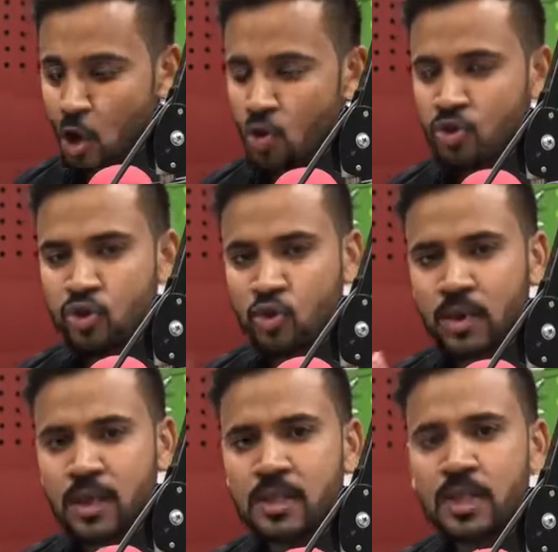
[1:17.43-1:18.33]
और उस
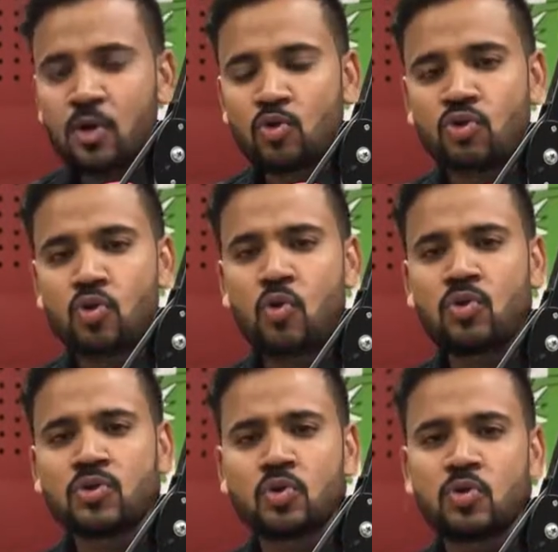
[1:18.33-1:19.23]
सोने के सिक्के को
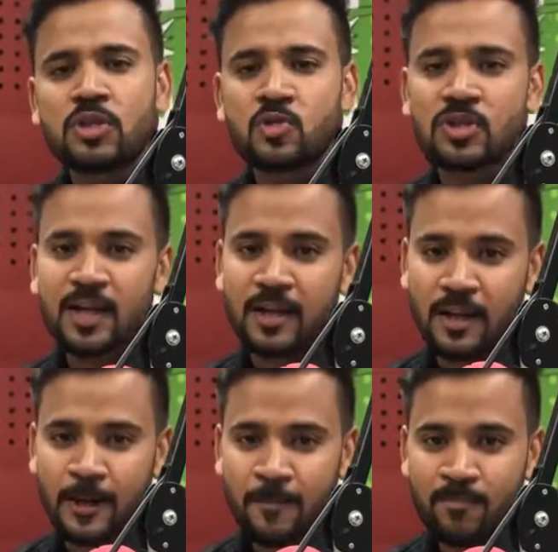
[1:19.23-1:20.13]
ज़ोर ज़ोर से उछालने
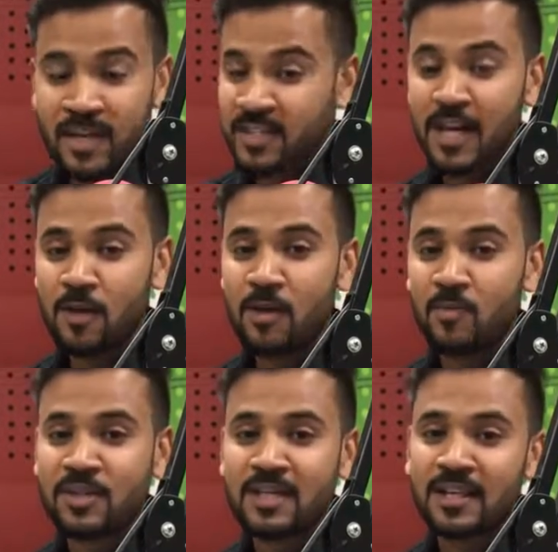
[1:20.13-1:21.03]
लगा
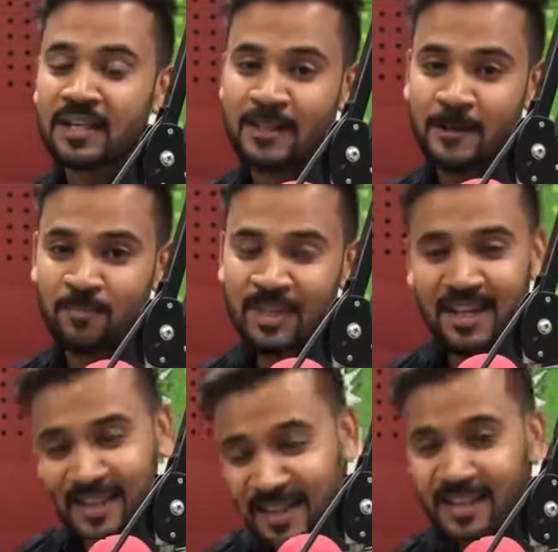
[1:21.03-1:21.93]
एक्साइटमेंट बहुत ज़्यादा था
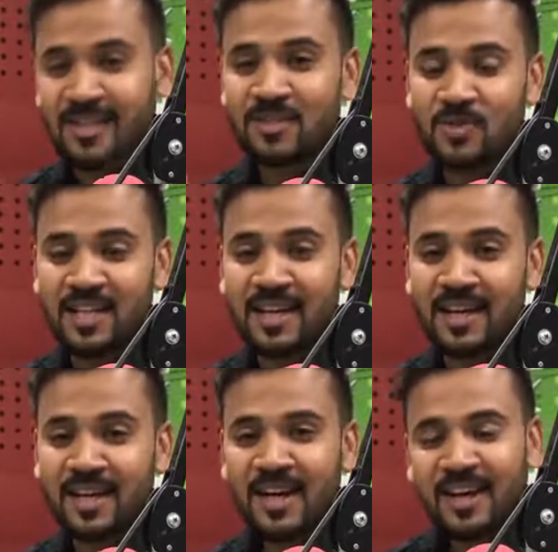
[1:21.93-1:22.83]
इतना तेज
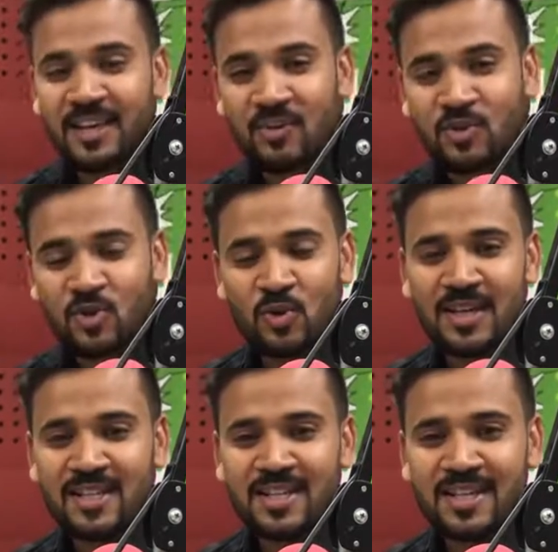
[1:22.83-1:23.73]
उछाला कि वो
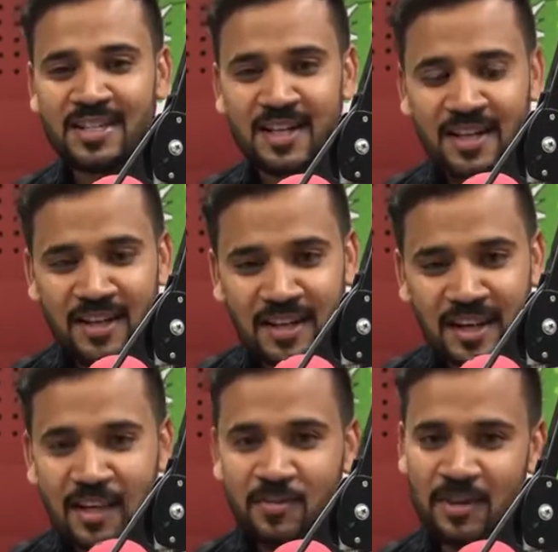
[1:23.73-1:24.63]
सोने का सिक्का जाकर के
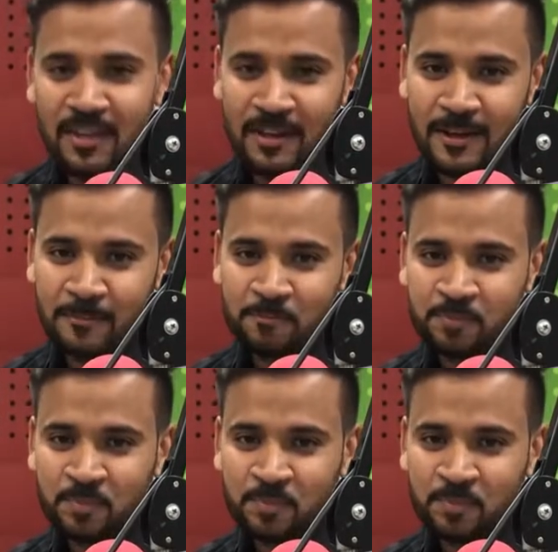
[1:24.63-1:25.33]
नाली में गिर गया